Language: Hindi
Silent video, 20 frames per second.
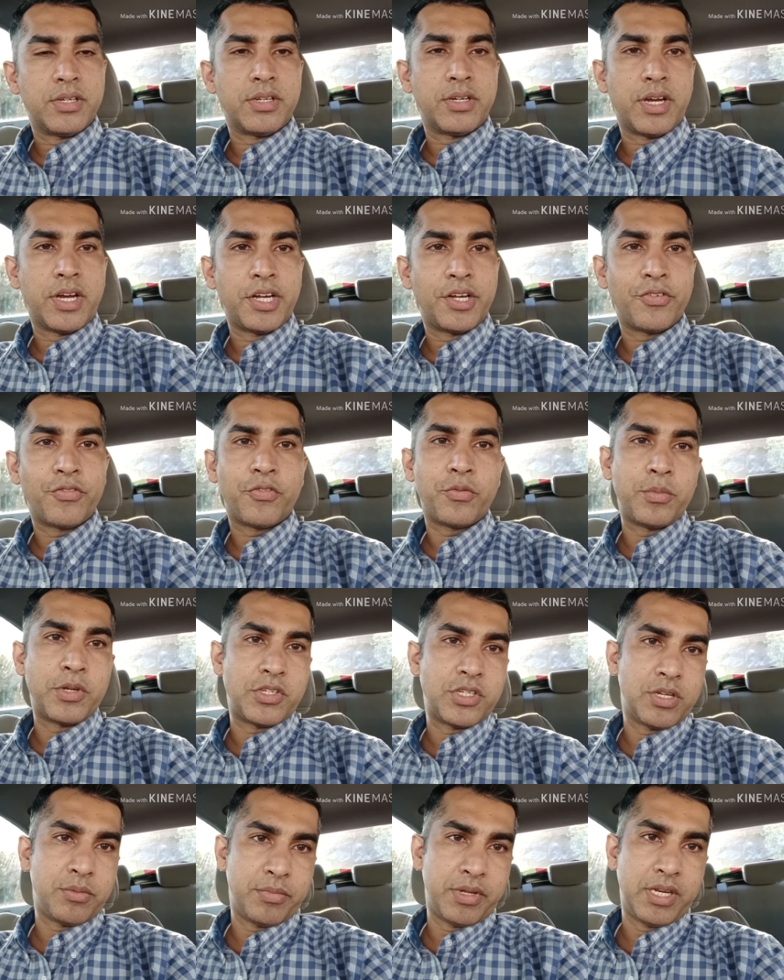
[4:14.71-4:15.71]
राइट
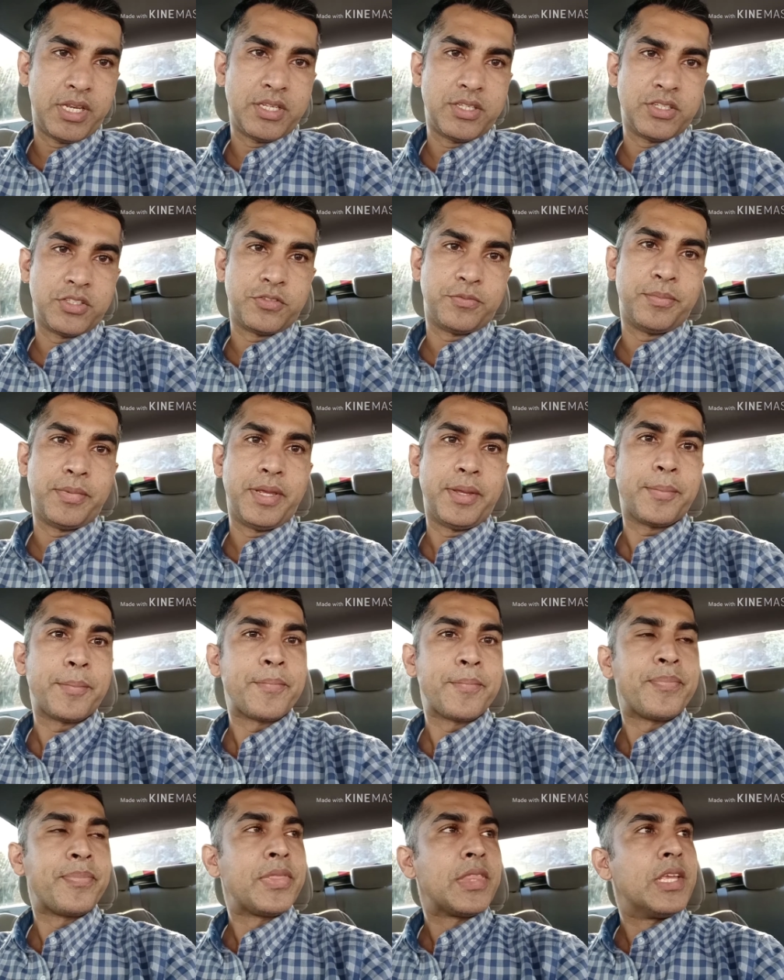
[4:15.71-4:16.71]
इन्फॉर्मेशन मिली जिसमें
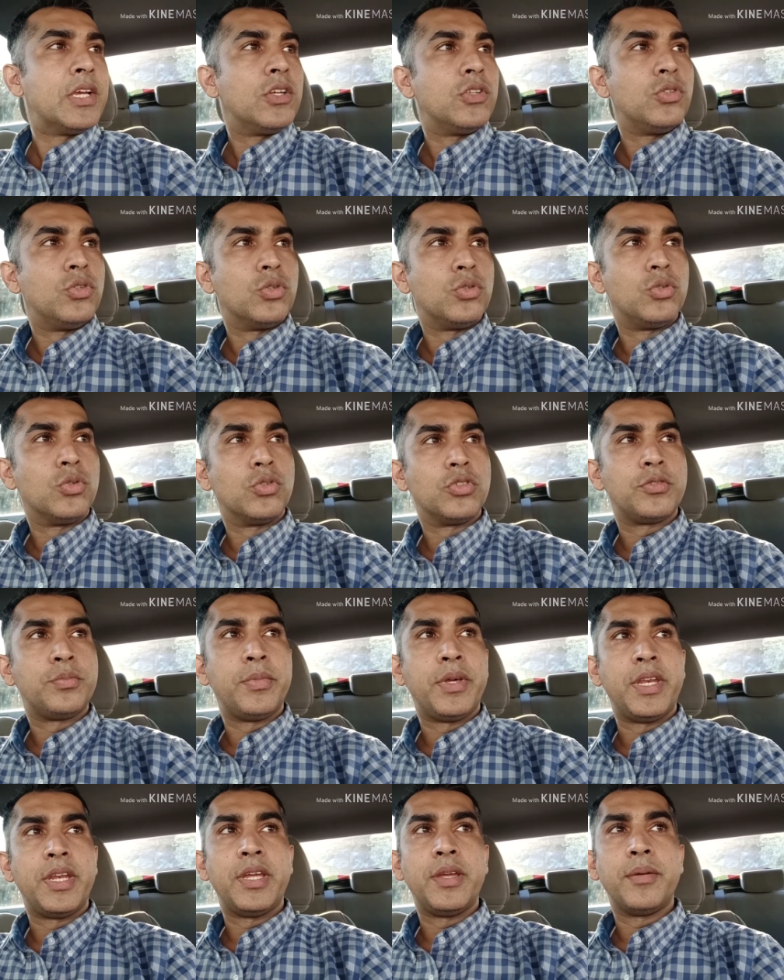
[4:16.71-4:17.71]
जो दोस्त
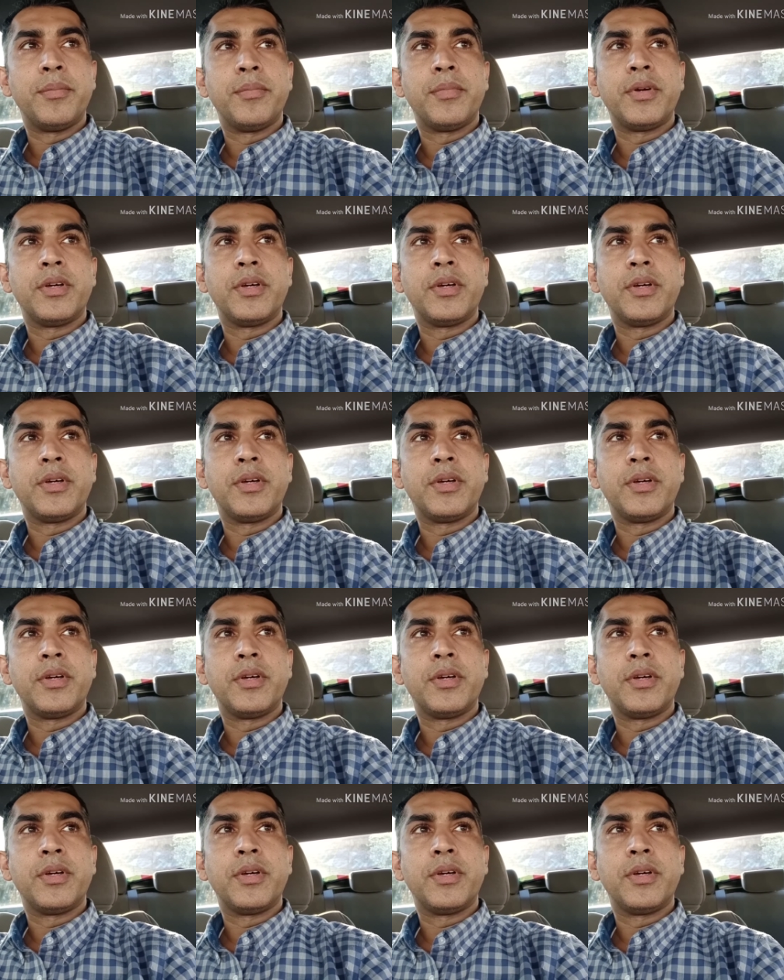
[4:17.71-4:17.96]
मेरे